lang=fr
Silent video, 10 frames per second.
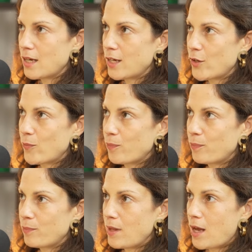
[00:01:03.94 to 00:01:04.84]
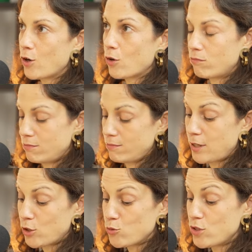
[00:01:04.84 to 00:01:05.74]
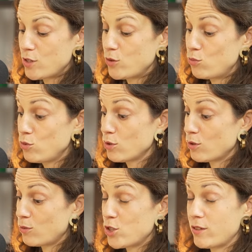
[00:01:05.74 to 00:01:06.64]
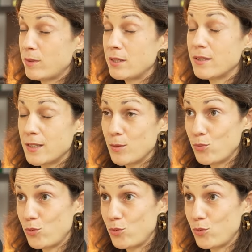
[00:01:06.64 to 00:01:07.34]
Alors, bah, comme je te disais au début, euh, moi j'avais une petite équipe,